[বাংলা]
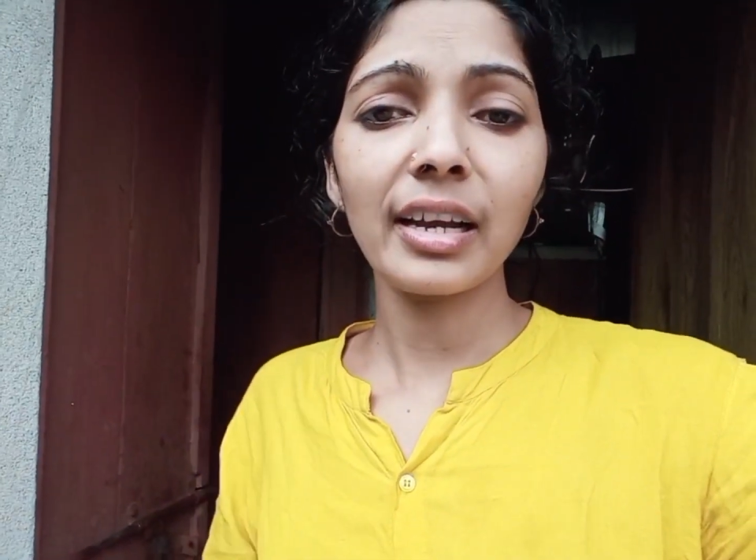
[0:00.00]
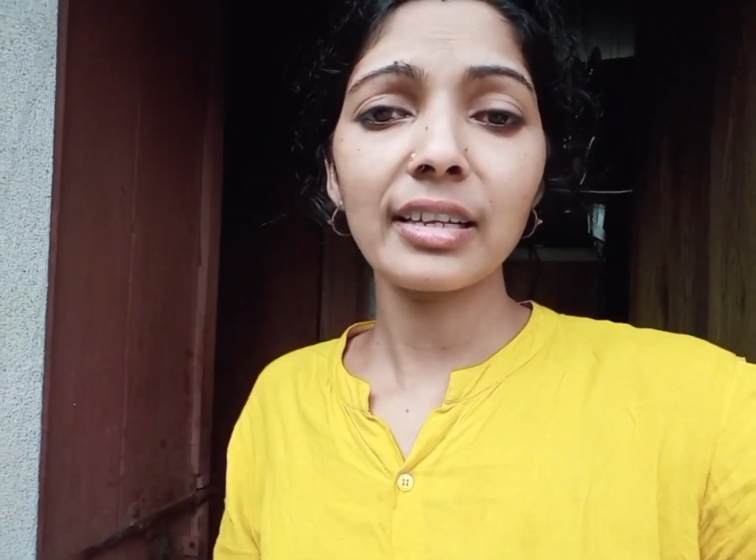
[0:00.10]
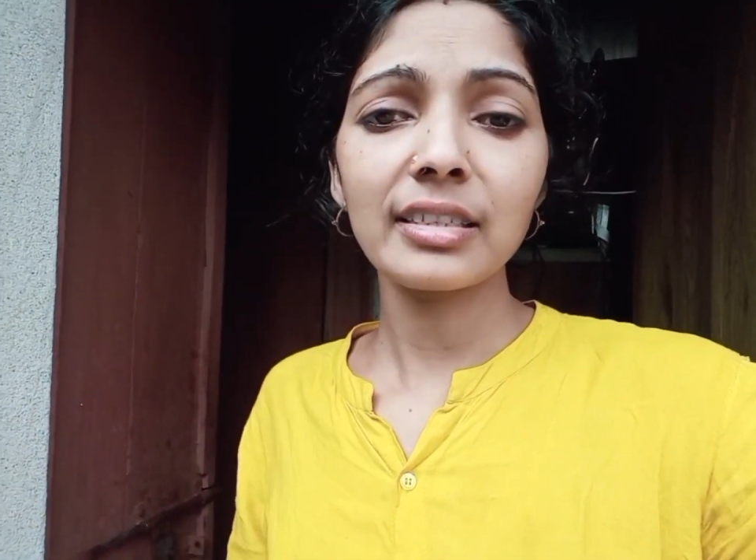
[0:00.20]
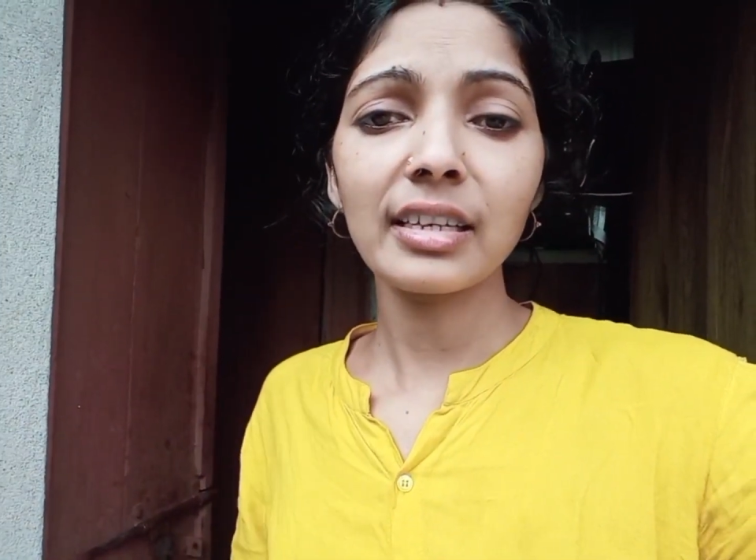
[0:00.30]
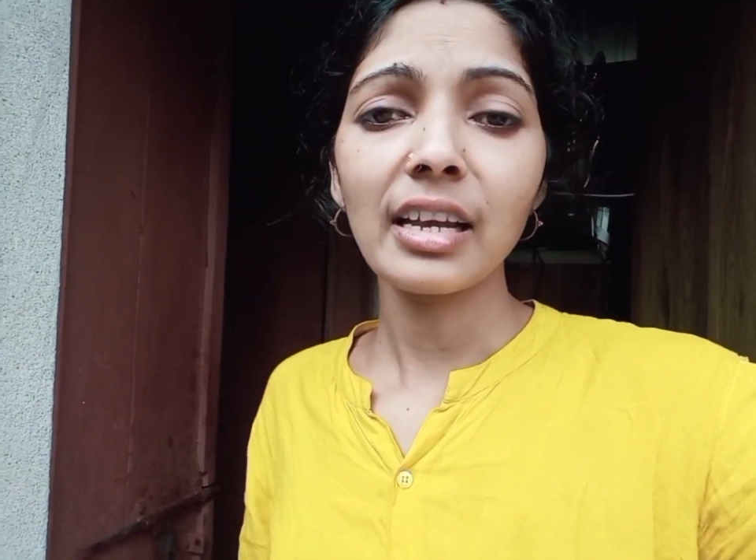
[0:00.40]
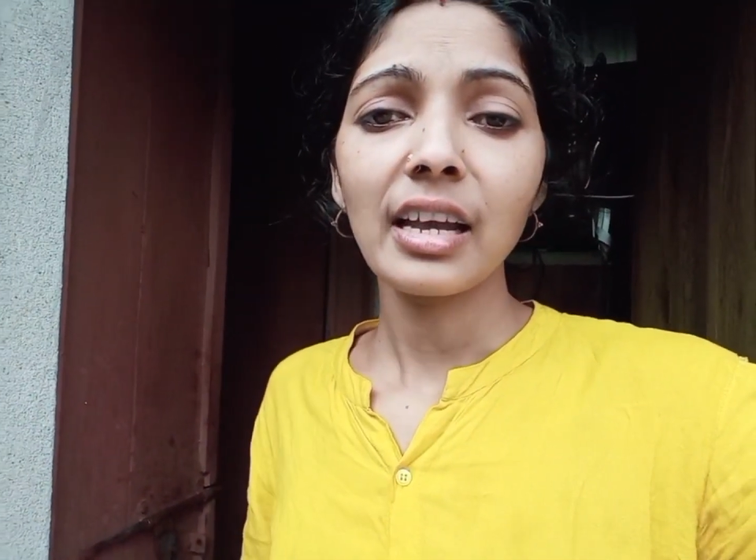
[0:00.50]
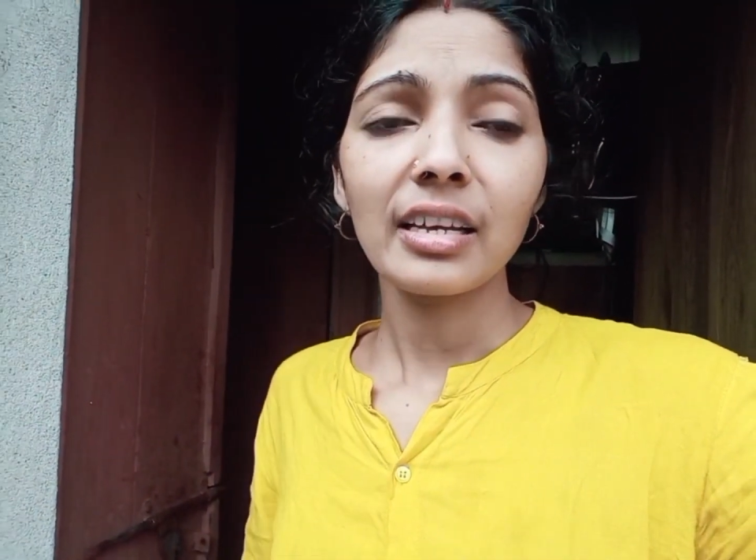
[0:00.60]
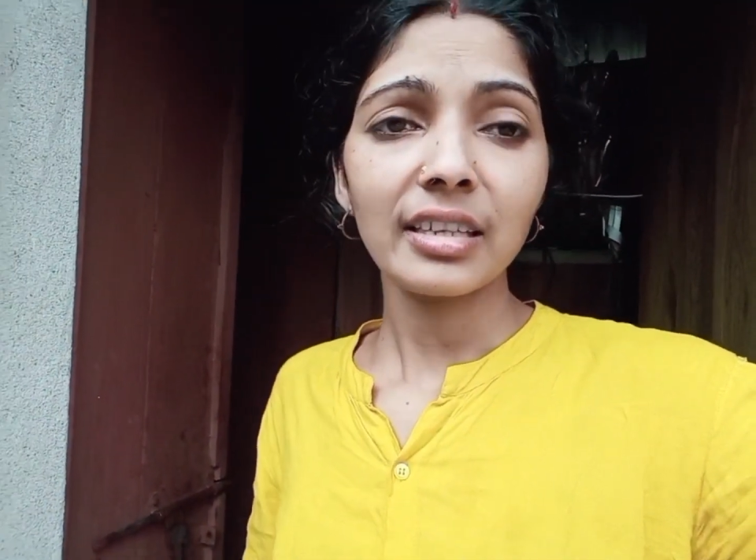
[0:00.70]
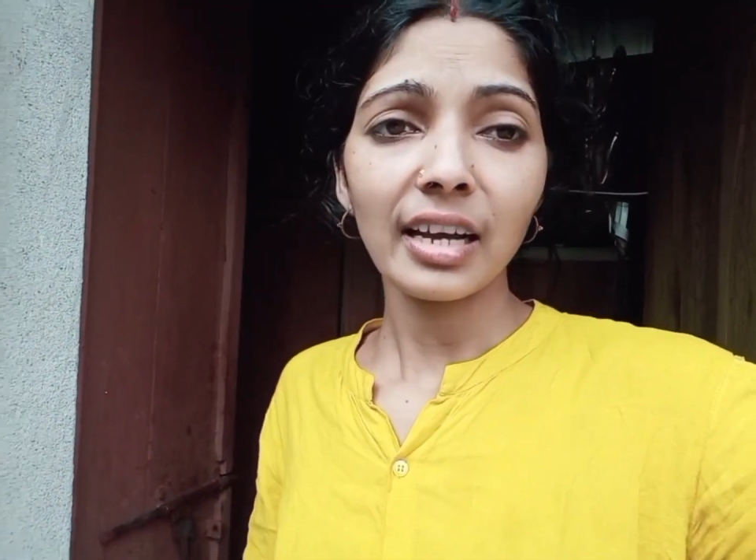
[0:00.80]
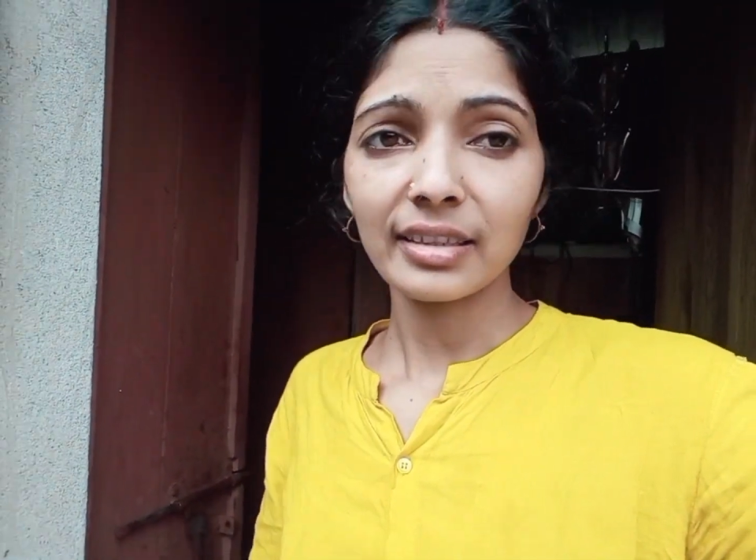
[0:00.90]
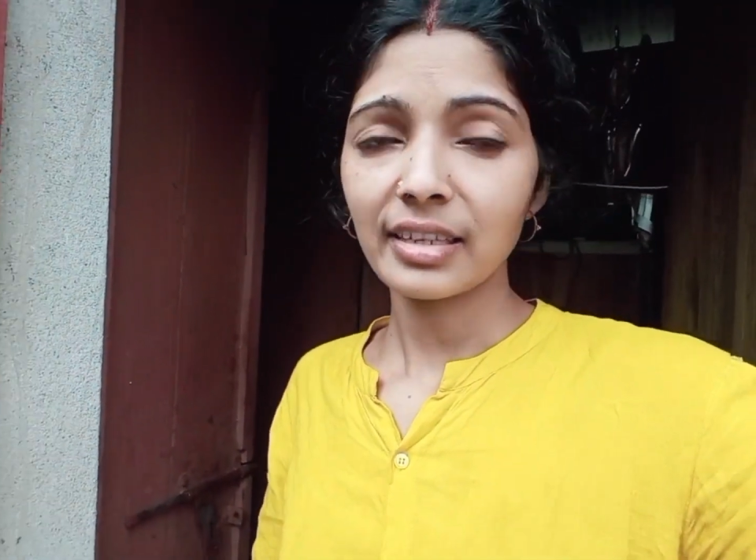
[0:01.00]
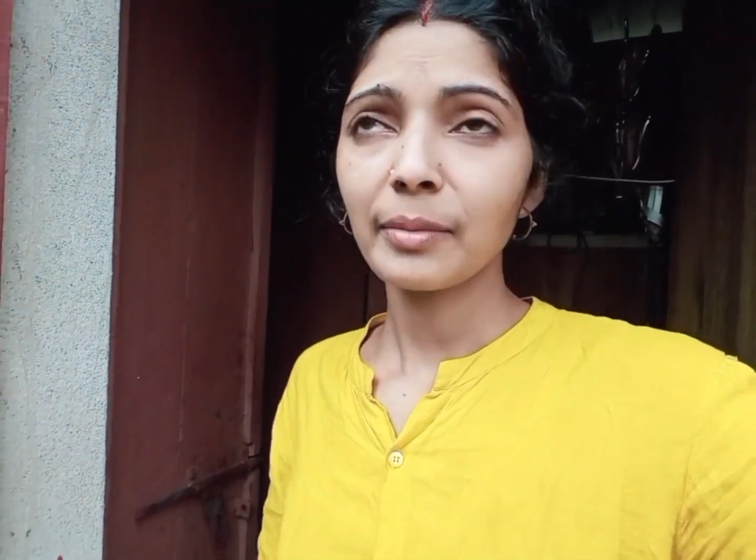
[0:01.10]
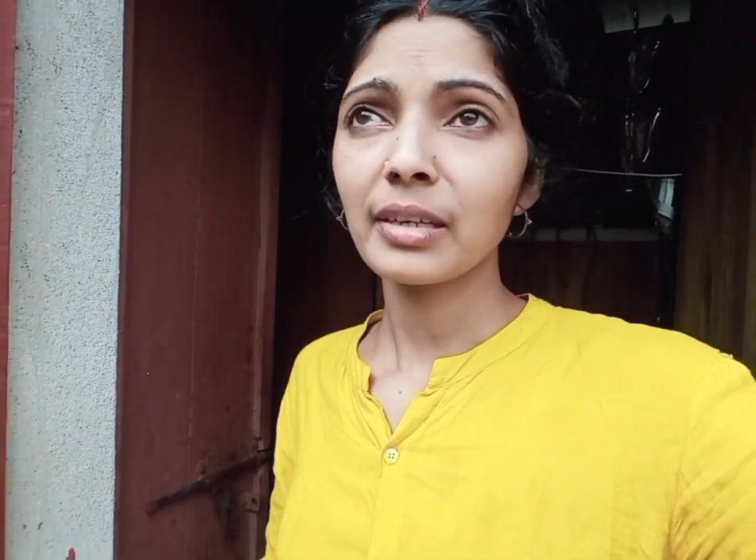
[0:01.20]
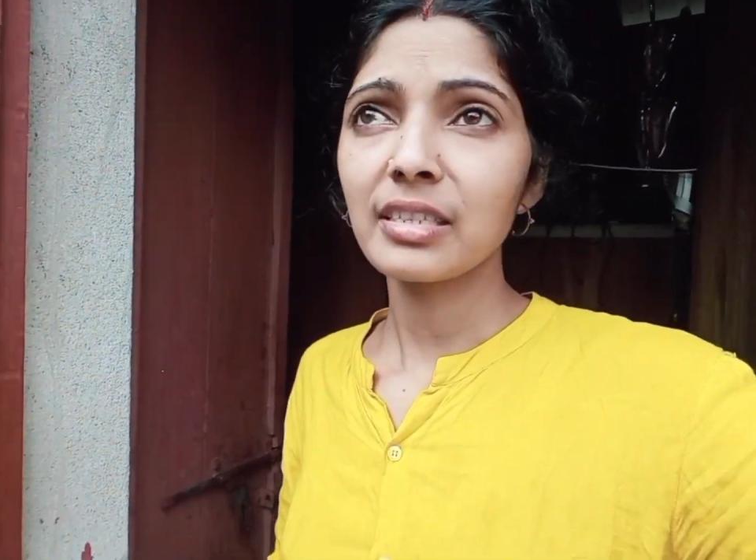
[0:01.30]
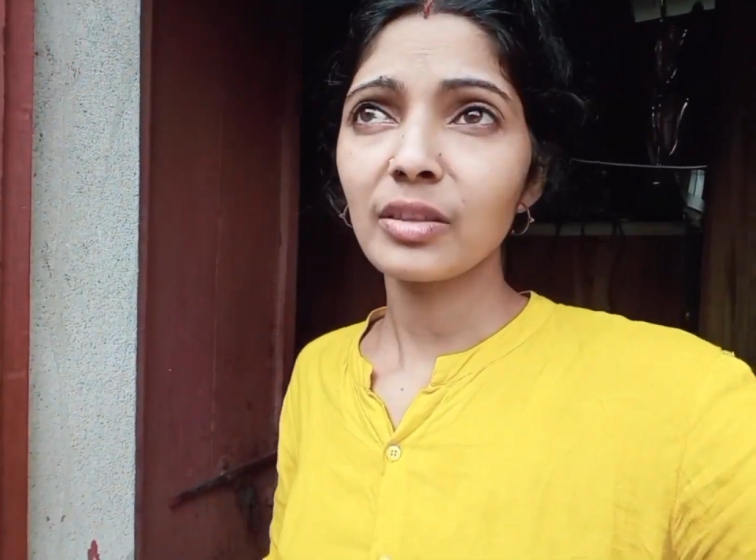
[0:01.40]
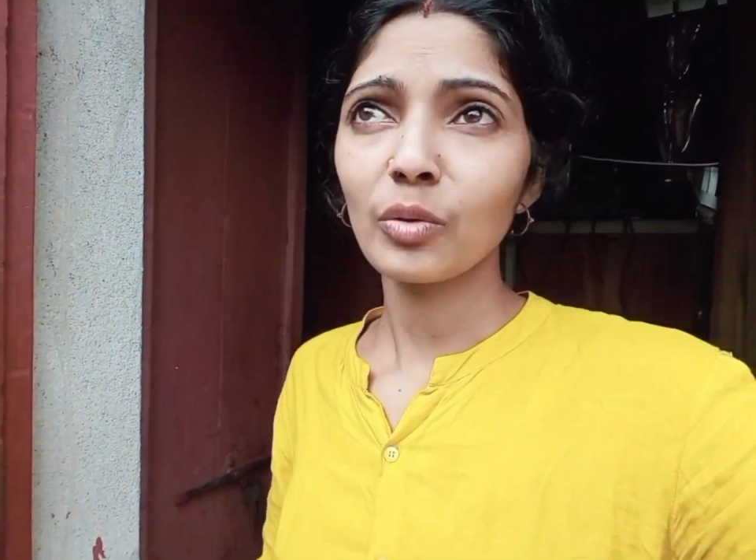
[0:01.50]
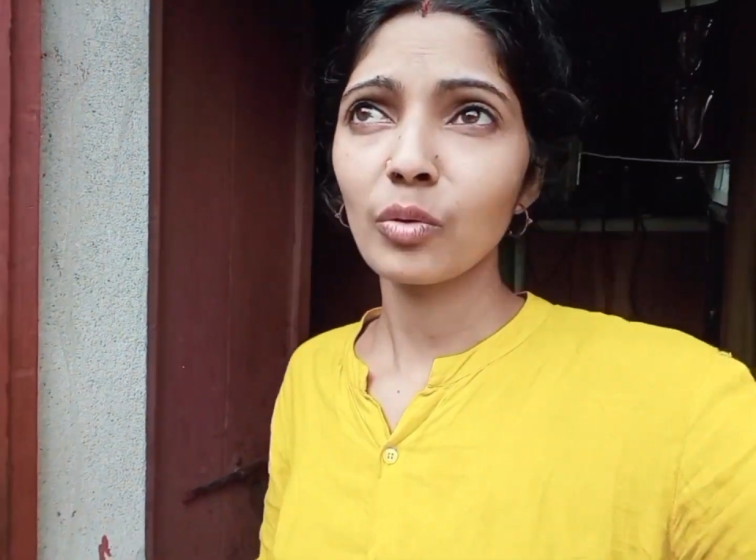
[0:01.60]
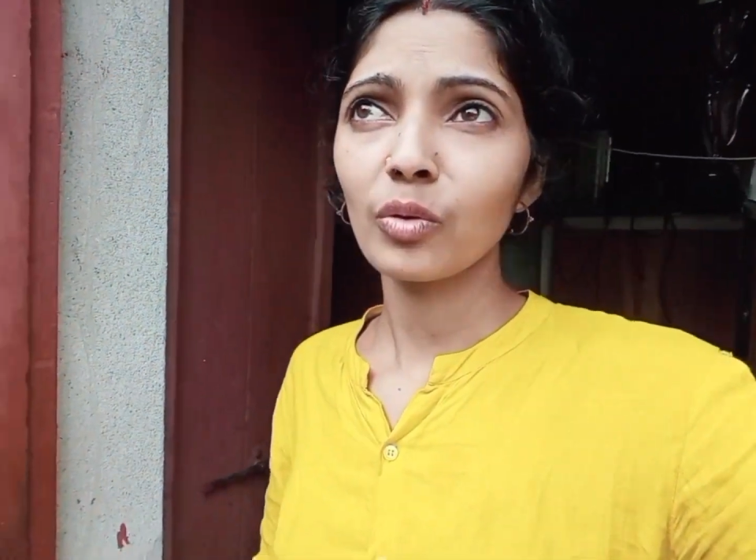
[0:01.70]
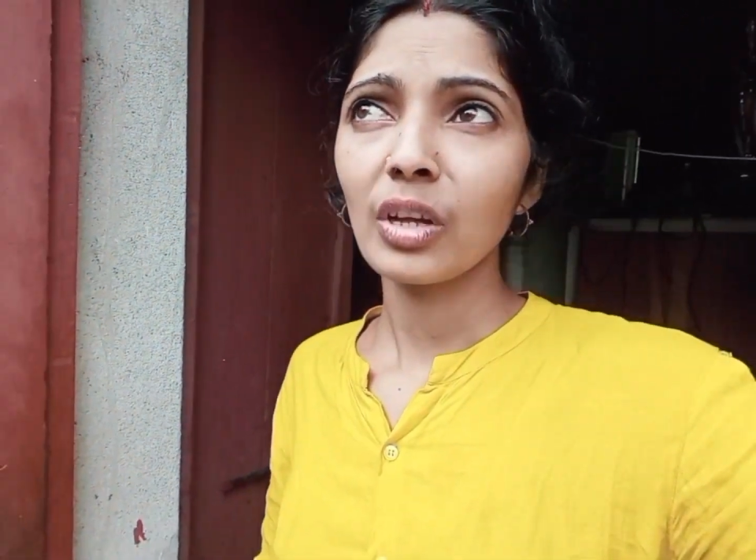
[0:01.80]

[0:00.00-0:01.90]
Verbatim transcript: গেছে সাতটা বাজে তো